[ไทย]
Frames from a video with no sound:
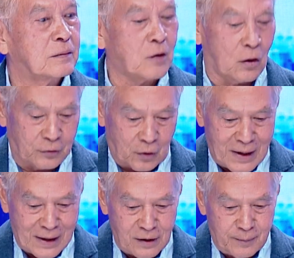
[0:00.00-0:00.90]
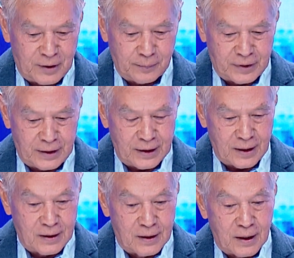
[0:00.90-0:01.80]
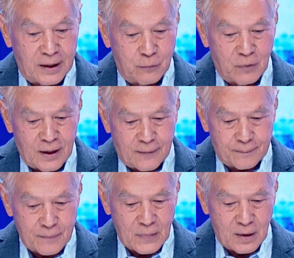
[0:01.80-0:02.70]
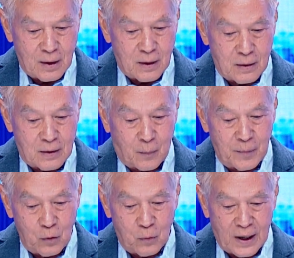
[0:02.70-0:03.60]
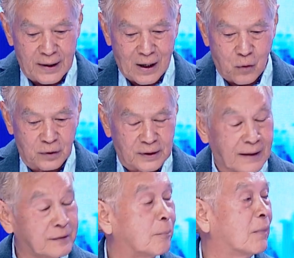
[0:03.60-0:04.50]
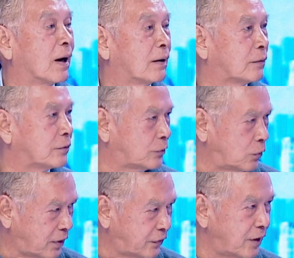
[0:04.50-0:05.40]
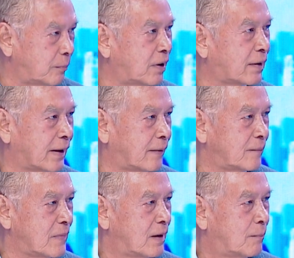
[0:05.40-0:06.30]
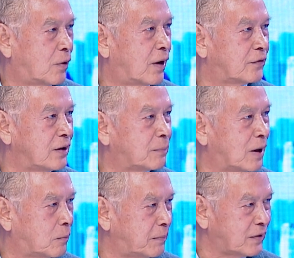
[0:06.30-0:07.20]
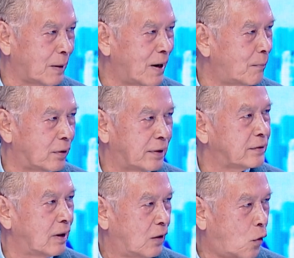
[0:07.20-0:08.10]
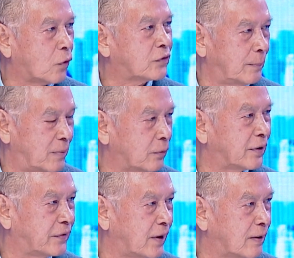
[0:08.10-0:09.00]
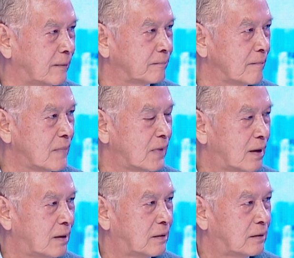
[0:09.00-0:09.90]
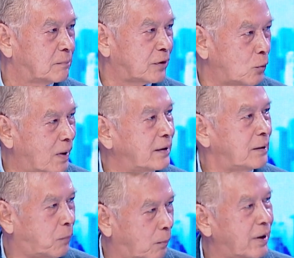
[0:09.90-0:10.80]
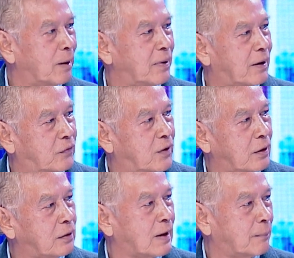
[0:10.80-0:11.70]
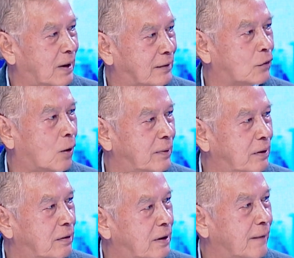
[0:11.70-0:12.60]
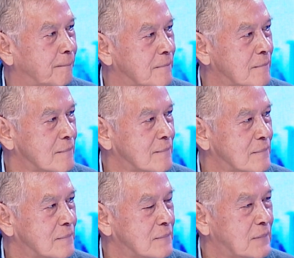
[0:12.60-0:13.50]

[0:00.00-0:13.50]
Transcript: ตอนตอนแรกเริ่มเดิมทีเนี่ย คิดว่าเราไม่รู้ว่าอนาคตการทำงานเราจะถูกเกษียณเมื่อไหร่เพราะอาชีพเราไม่สามารถบอกได้ 60 เราเกษียณปัจจุบันนี้ผมก็ยังไม่เกษียณก็จะทำงานต่อไปเรื่อยๆค่ะ